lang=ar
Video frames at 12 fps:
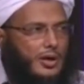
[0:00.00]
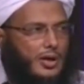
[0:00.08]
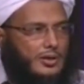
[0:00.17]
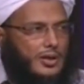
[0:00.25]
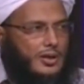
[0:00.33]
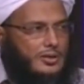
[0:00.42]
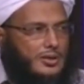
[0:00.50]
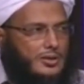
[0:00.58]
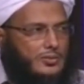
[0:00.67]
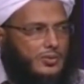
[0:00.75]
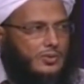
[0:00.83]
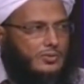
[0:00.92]
حتى
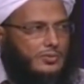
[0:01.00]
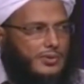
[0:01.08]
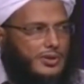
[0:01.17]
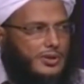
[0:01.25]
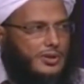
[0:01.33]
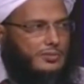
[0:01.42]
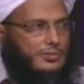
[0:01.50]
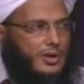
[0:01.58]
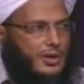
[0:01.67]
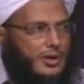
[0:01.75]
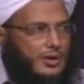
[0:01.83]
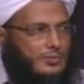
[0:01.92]
نزلت سورة البينة
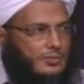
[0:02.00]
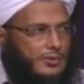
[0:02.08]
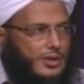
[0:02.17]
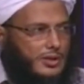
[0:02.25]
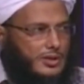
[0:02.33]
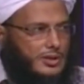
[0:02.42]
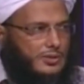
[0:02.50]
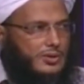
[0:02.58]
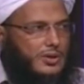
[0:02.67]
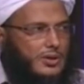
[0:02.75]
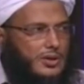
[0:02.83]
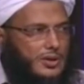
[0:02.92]
فقال أبو بكر
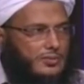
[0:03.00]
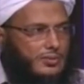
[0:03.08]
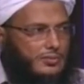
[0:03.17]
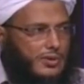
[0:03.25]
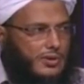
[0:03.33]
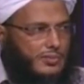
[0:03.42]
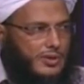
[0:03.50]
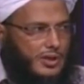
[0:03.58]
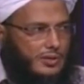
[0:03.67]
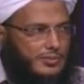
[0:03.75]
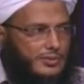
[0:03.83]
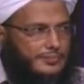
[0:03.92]
استوت أكتافهم رب
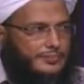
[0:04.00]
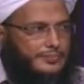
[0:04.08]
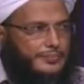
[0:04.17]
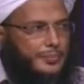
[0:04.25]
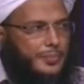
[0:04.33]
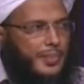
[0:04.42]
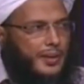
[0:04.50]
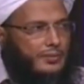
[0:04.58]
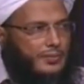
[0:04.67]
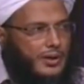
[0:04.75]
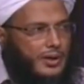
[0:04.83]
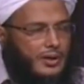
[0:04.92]
الكعبة طيب
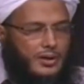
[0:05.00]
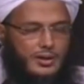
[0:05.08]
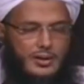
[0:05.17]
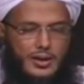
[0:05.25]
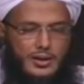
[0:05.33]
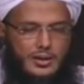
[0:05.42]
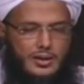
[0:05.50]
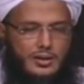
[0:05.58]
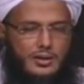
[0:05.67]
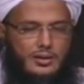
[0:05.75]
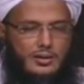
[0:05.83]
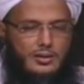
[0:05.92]
فلذلك